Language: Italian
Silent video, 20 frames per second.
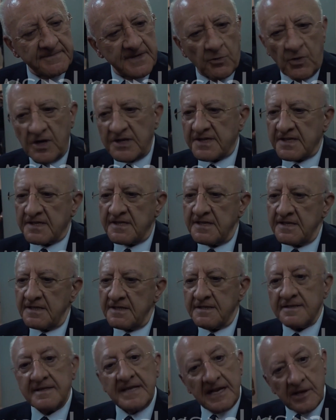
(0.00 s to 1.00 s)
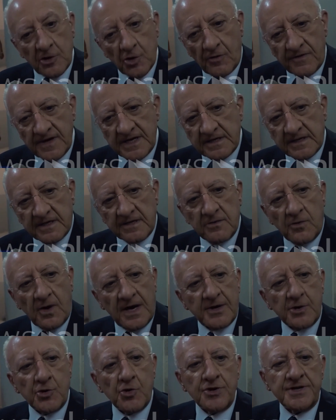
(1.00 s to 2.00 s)
Questi del governo
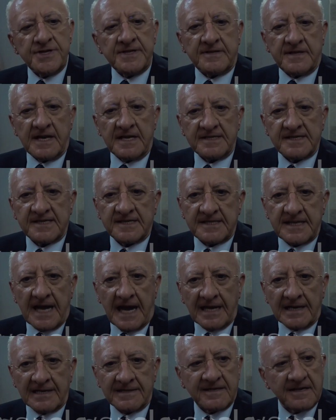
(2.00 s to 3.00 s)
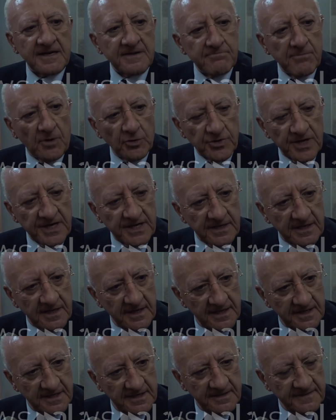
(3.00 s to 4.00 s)
hanno in testa altri
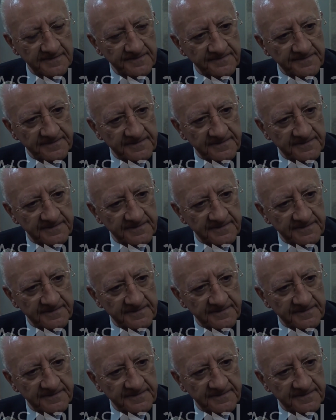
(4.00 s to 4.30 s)
modelli